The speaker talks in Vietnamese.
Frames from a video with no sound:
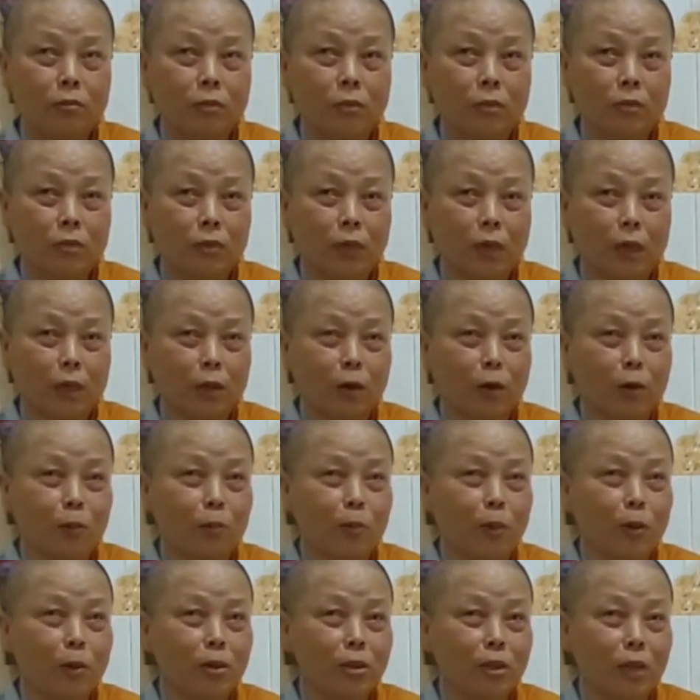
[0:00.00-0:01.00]
Là cho
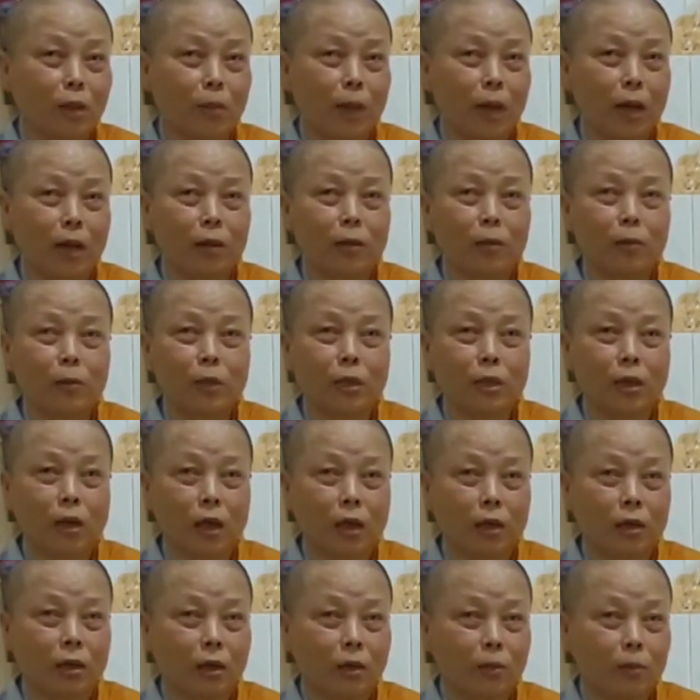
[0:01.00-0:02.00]
mình sợ ma
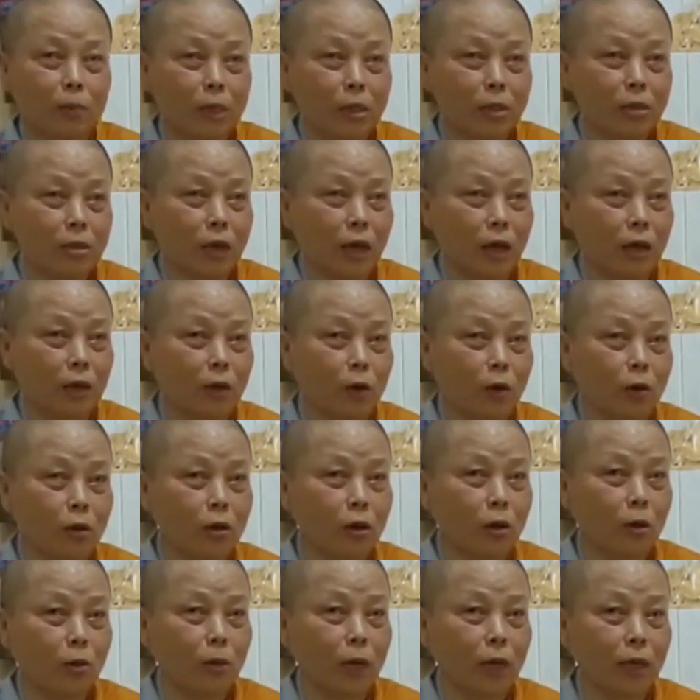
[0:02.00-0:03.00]
là mình sợ thôi
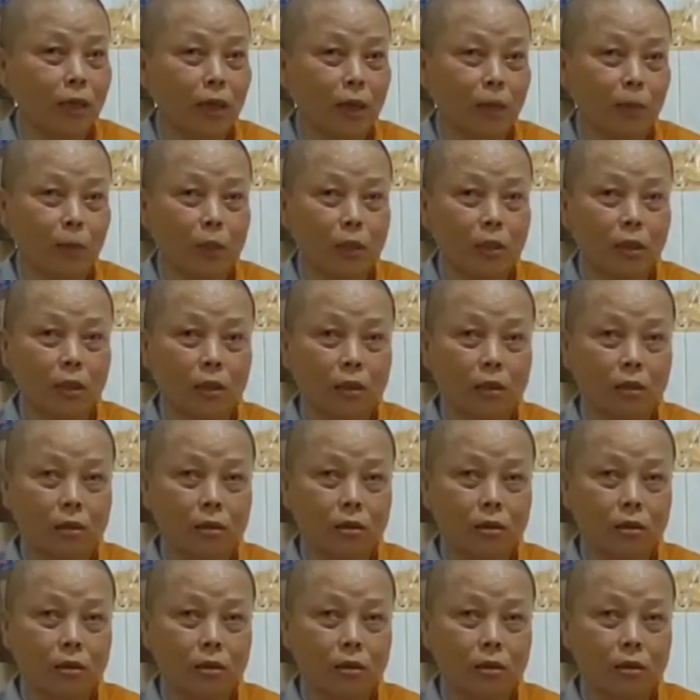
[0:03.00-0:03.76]
chứ không ai nhắc mình chứ.